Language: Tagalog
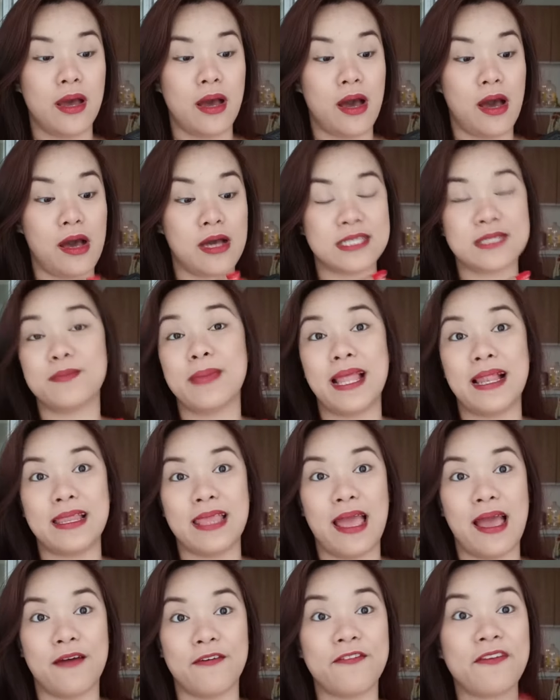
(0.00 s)
uh, smell
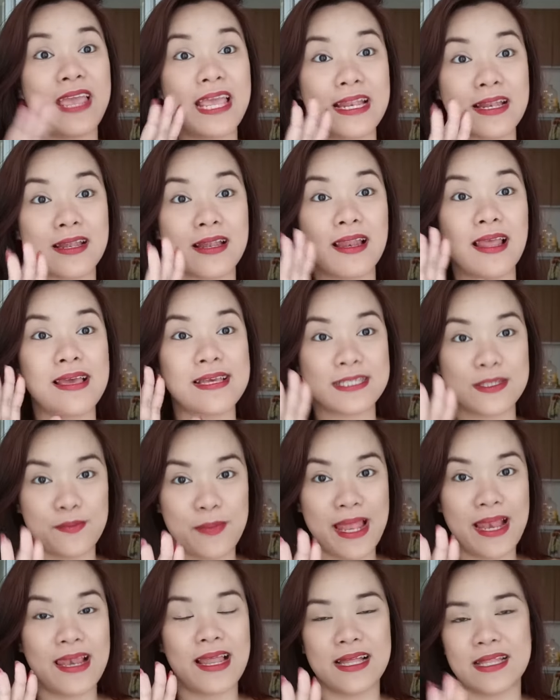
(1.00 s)
niya. Faint
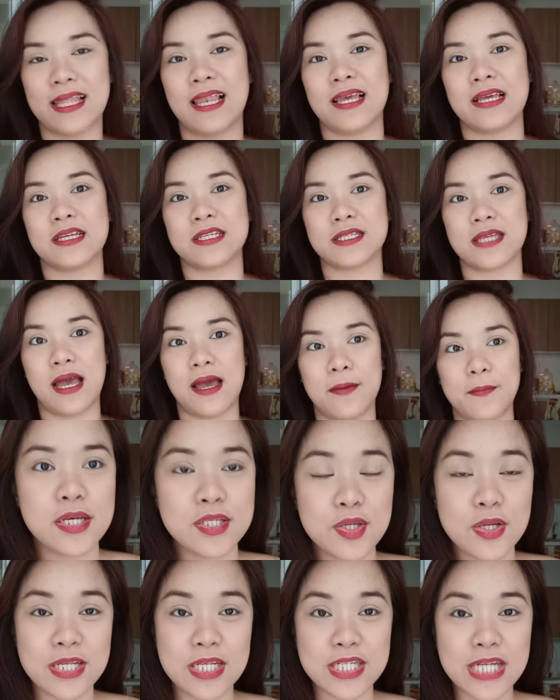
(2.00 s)
smell lang talaga siya.
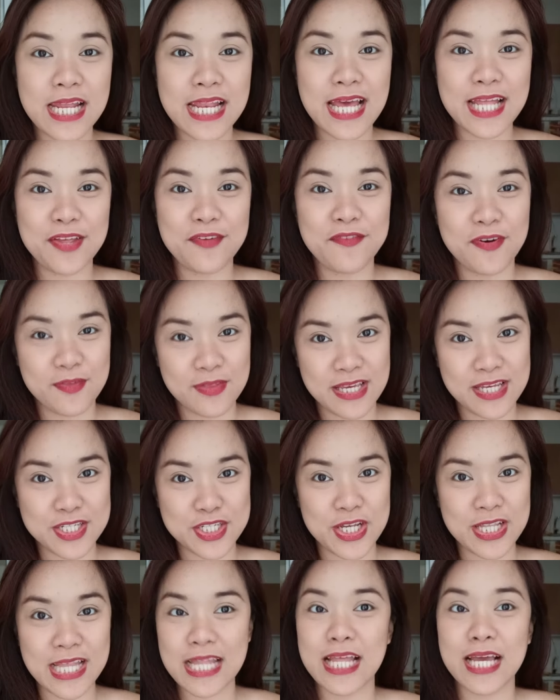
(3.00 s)
So, ito try natin
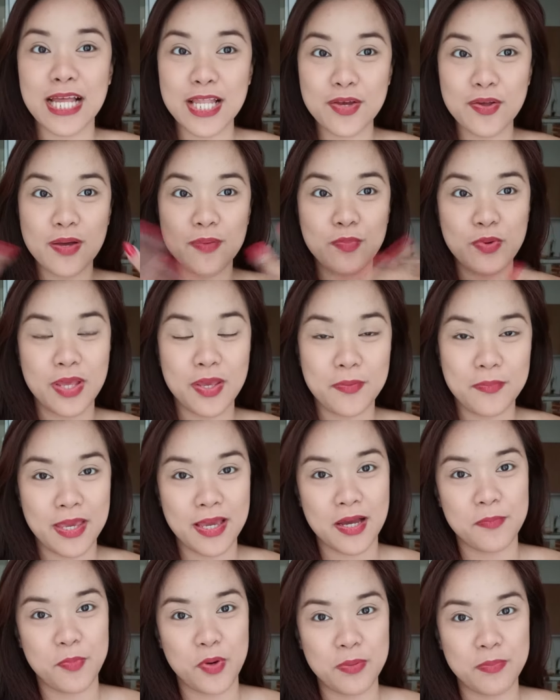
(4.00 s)
foundation. Tatanggalin ko lang muna yung
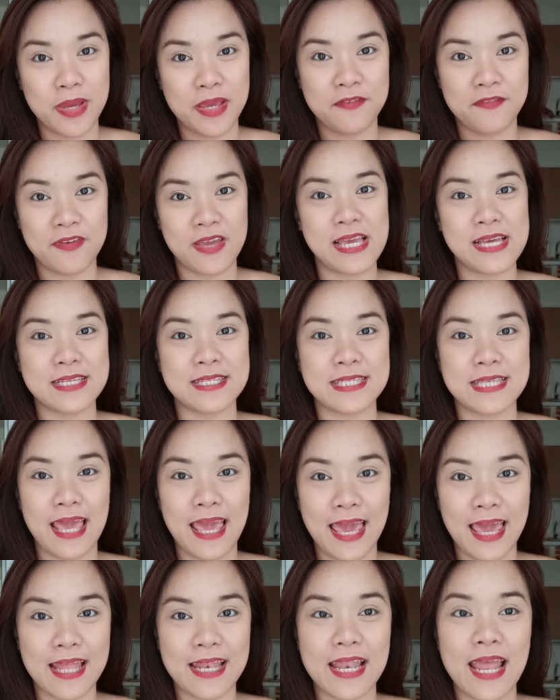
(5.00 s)
makeup on my face.
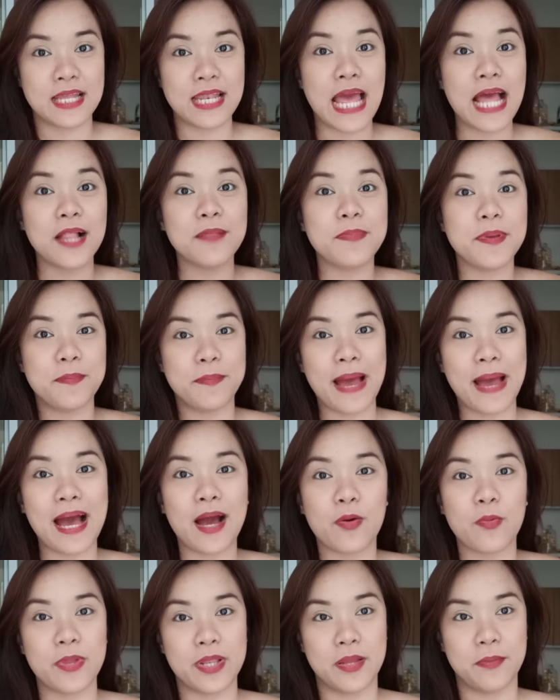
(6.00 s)
And I'll be
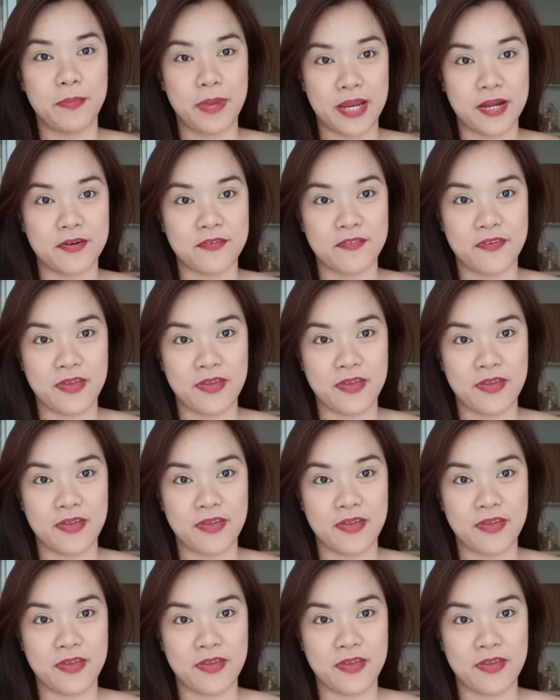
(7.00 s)
back with the bare